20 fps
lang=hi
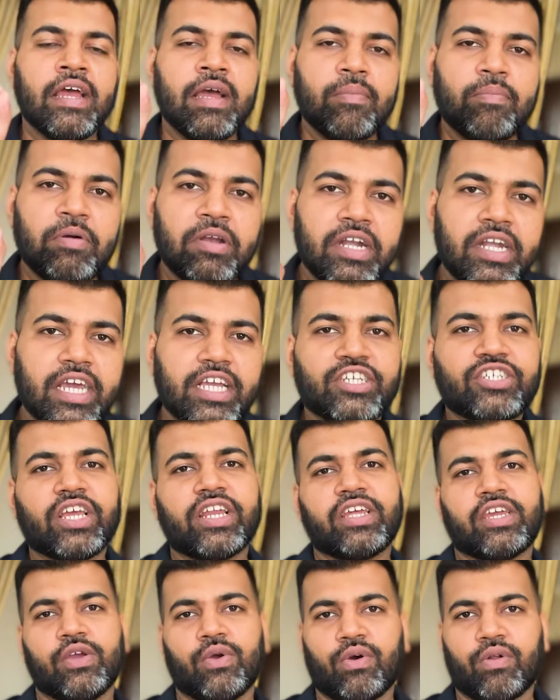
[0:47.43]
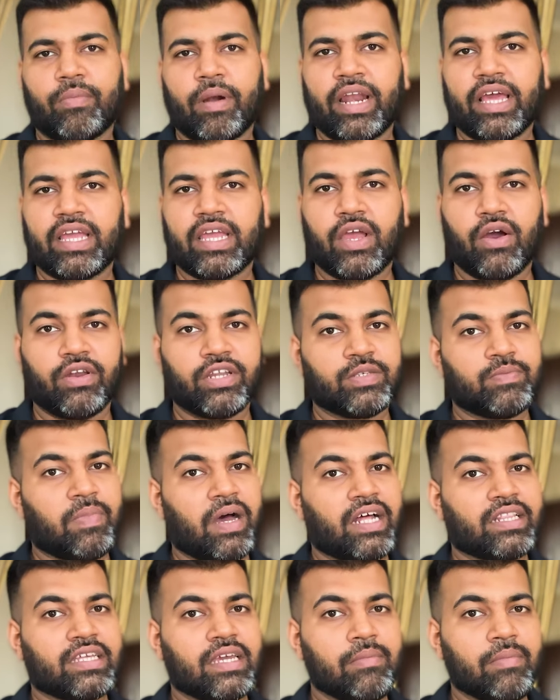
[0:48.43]
प्रिडिक्शन की ओर बढ़ेंगे और इस
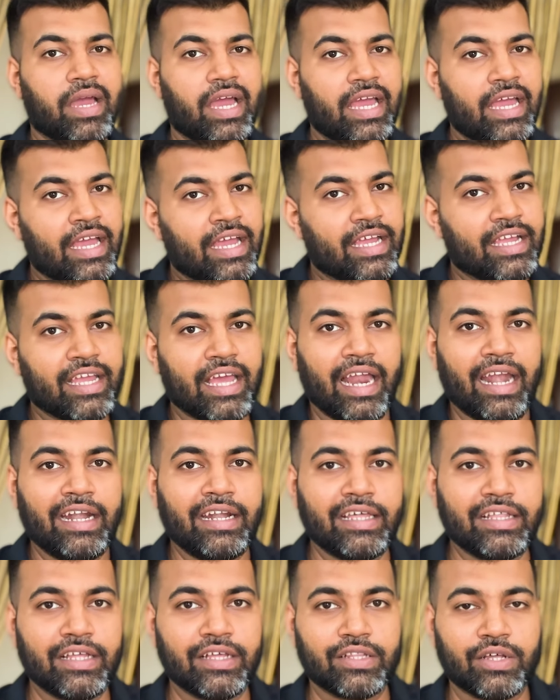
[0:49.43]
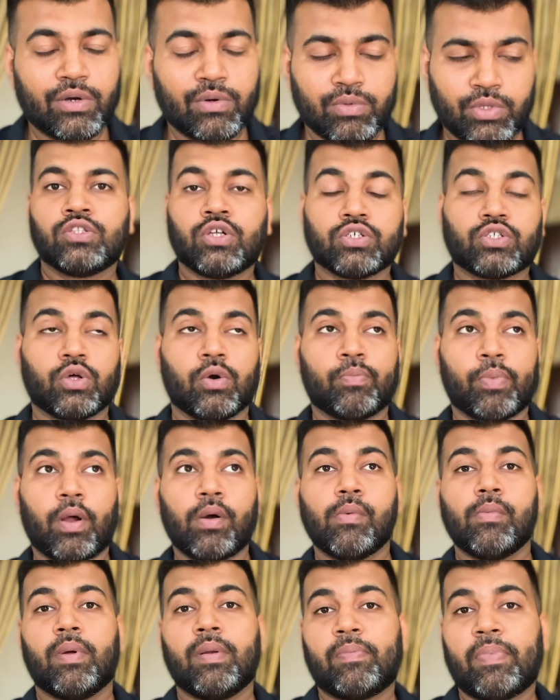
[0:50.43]
बात की मैं गारंटी देता हूँ दोस्तों
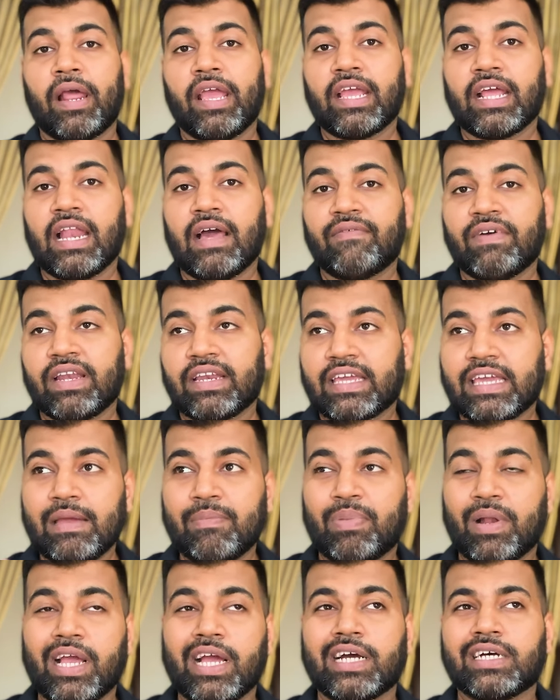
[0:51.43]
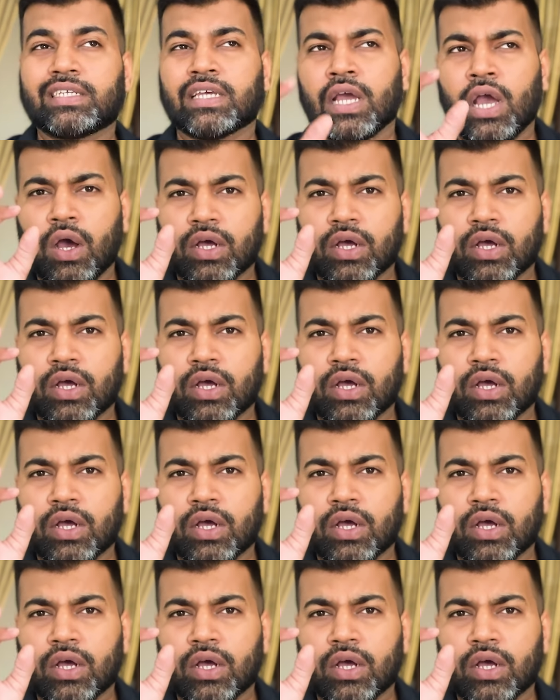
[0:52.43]
प्रॉबल प्लेइंग इलेवन की प्लेयर्स